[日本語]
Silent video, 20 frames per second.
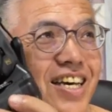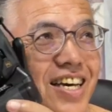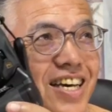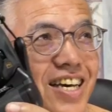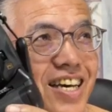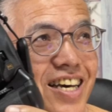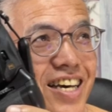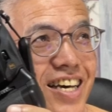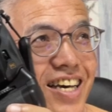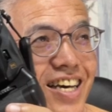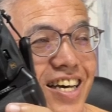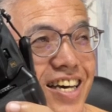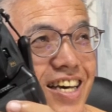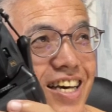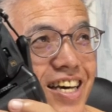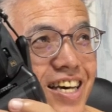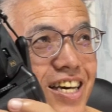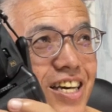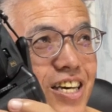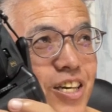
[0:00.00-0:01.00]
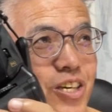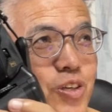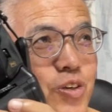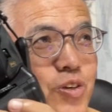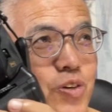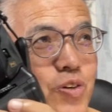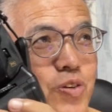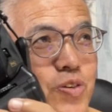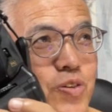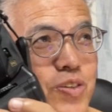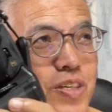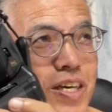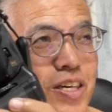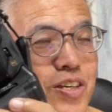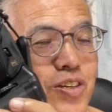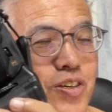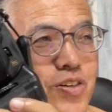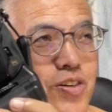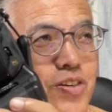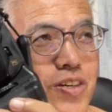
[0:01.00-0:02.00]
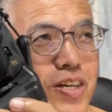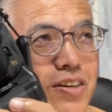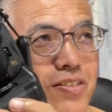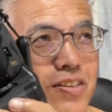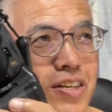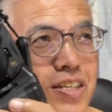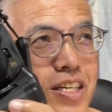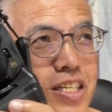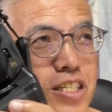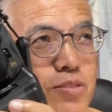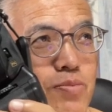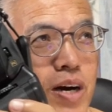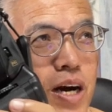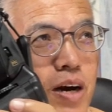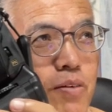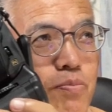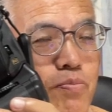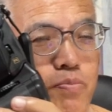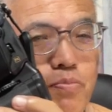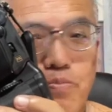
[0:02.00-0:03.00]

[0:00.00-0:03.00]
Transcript: 9,900 円で1万